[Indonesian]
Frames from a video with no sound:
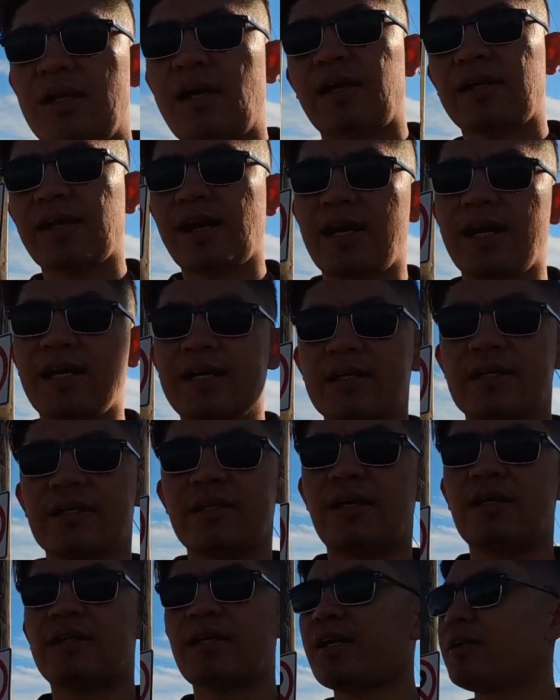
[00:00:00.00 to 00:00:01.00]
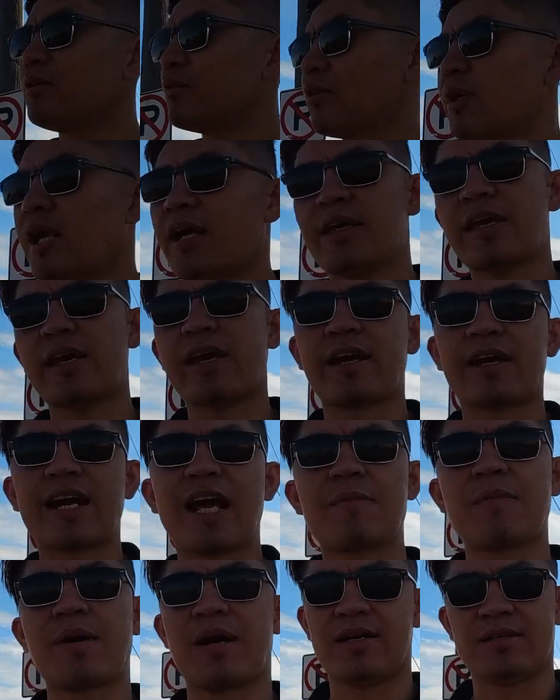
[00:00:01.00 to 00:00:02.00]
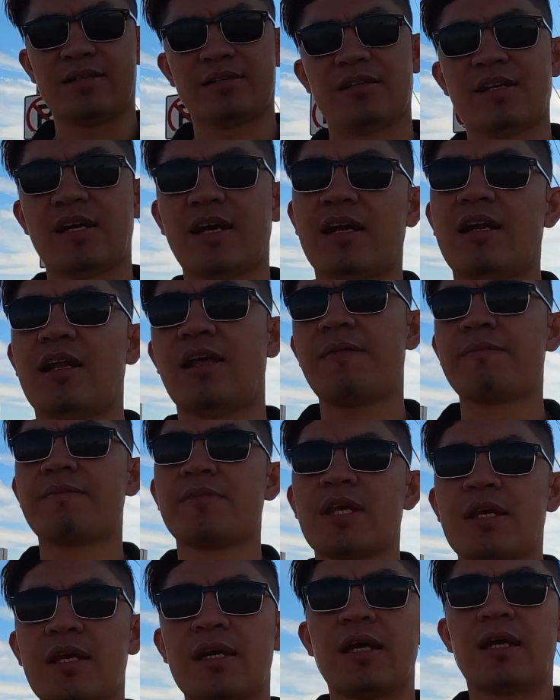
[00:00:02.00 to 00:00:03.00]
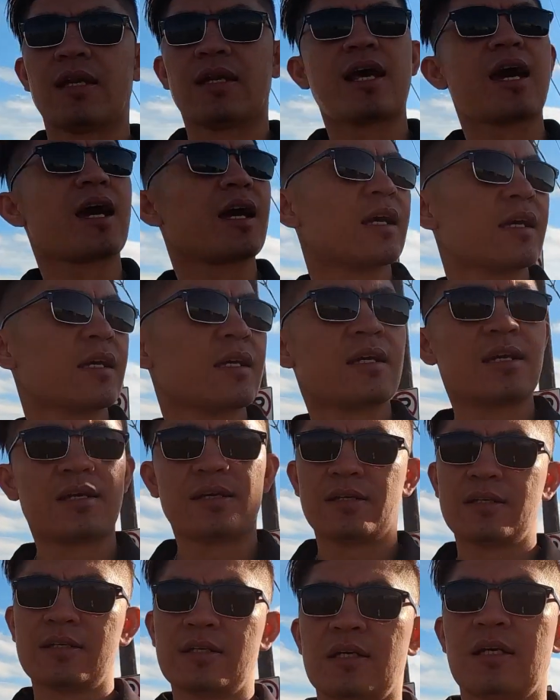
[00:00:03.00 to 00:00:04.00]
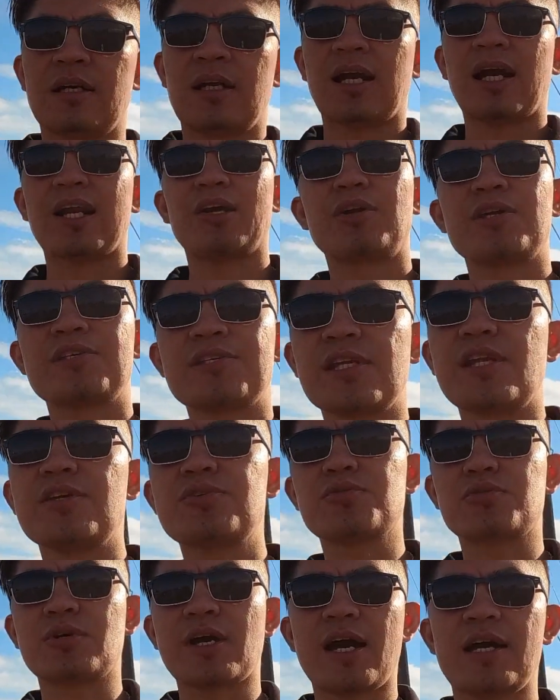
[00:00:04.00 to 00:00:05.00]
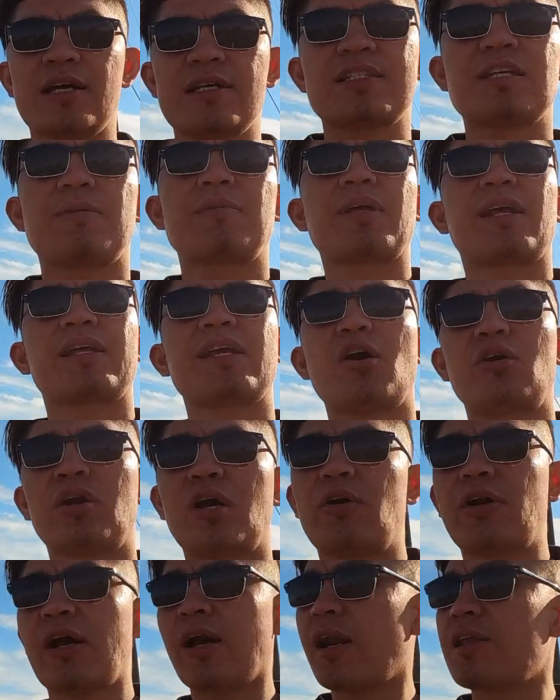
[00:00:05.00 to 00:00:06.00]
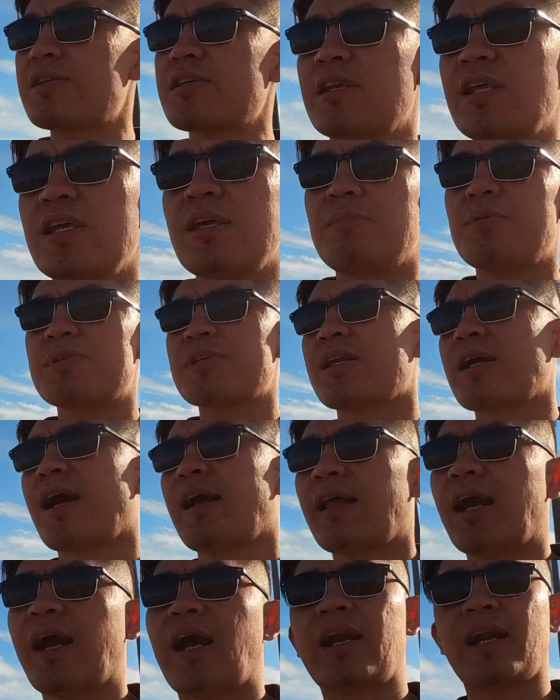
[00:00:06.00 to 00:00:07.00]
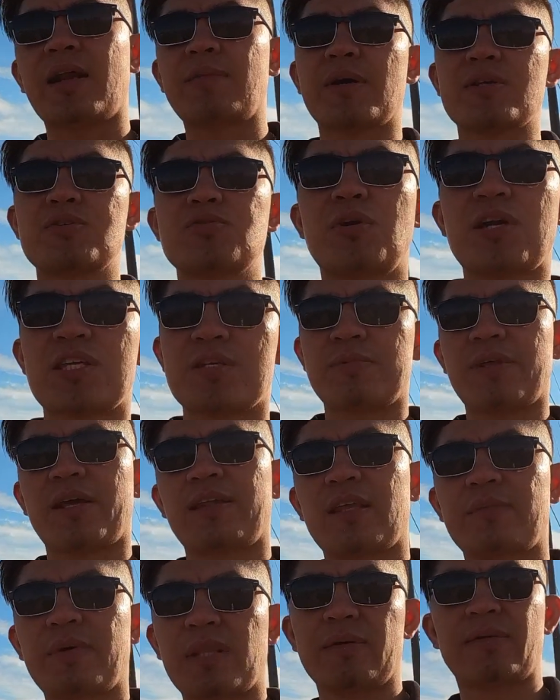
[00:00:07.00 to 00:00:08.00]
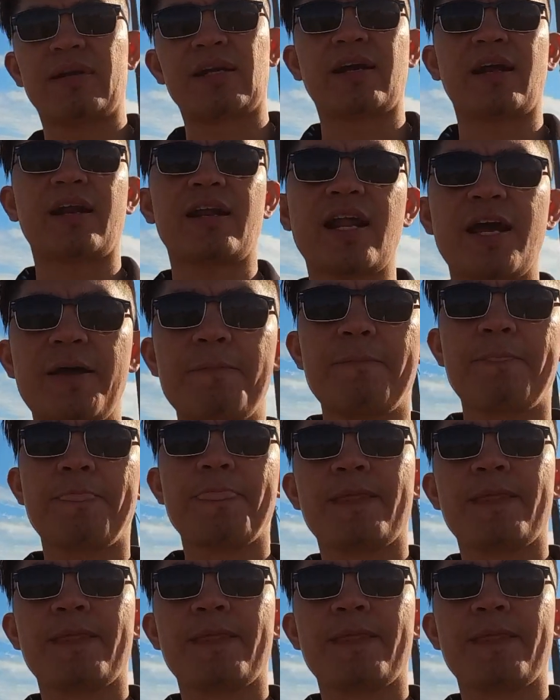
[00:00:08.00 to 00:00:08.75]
dikatakan kita itu orangnya yang ramah, ya kan? Nah, kalau di sini juga sebenarnya orang-orang di sini bisa dikatakan ramah juga sebenarnya teman-teman karena